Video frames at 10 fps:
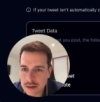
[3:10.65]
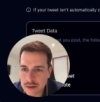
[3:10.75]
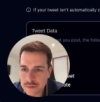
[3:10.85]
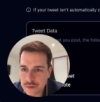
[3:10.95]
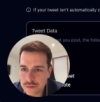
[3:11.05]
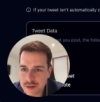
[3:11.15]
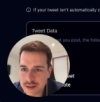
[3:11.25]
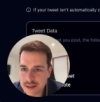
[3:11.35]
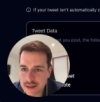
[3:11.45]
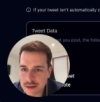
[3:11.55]
Il faut que vous
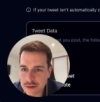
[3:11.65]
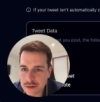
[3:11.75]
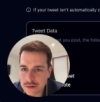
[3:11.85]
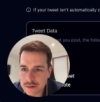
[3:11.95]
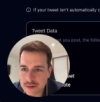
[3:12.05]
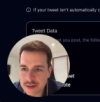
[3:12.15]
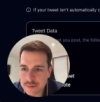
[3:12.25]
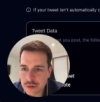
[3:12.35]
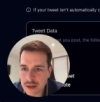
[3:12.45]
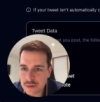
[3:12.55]
ayez
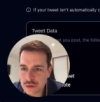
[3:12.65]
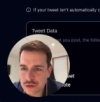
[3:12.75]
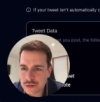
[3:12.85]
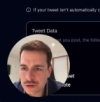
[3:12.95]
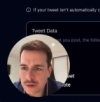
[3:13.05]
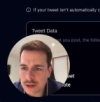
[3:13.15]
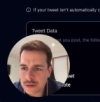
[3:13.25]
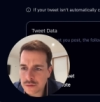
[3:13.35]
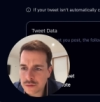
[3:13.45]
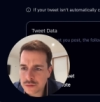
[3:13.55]
ces mots-là. Donc je, crois que
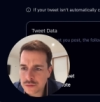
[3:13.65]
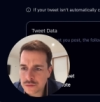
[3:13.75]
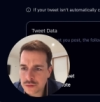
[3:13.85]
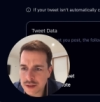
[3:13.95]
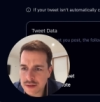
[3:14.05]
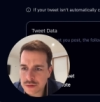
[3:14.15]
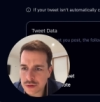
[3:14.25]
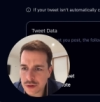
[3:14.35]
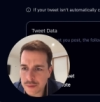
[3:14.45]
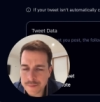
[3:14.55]
quand vous tweetez
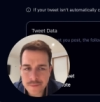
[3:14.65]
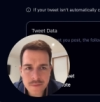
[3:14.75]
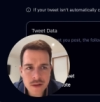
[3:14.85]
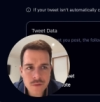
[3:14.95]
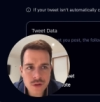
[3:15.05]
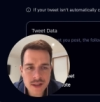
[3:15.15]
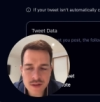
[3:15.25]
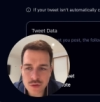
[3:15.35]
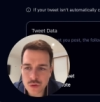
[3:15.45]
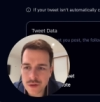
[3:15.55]
sur, vous cliquez
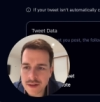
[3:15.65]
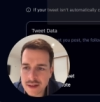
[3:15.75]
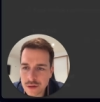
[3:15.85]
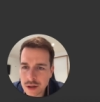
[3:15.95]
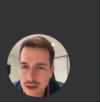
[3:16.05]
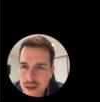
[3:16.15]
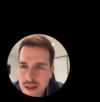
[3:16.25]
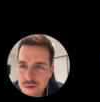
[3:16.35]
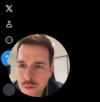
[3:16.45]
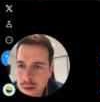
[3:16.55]
sur Tweet Now,
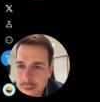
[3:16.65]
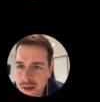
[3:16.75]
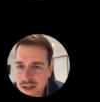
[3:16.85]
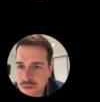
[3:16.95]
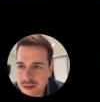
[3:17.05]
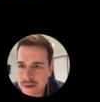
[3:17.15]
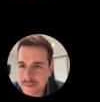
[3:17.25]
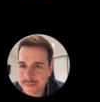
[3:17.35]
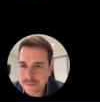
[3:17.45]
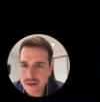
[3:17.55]
il vous prépare un tweet.
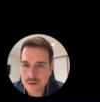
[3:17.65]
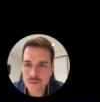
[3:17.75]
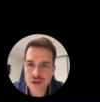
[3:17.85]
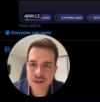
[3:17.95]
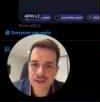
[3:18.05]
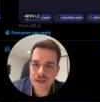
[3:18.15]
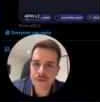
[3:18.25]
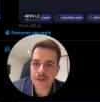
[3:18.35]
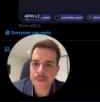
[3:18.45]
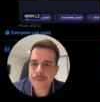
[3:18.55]
Donc moi j'ai déjà
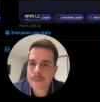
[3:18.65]
fait. Hein.